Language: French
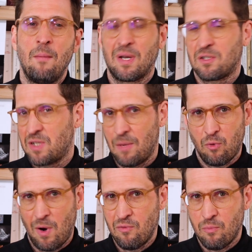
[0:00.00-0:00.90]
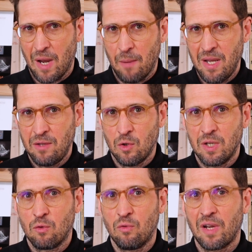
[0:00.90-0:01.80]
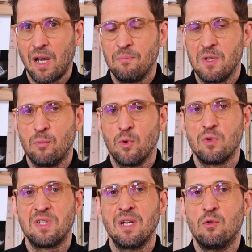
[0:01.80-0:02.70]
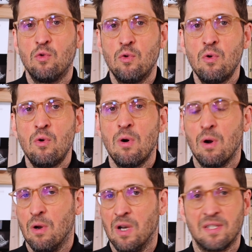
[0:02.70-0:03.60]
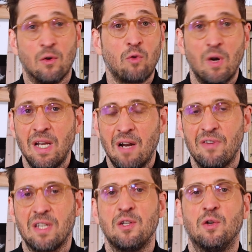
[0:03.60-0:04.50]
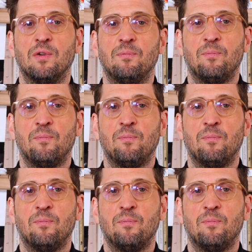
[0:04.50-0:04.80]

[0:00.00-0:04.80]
parce que ça pourra vous permettre de découvrir un petit peu ses goûts, euh, les endroits qu'il affectionne.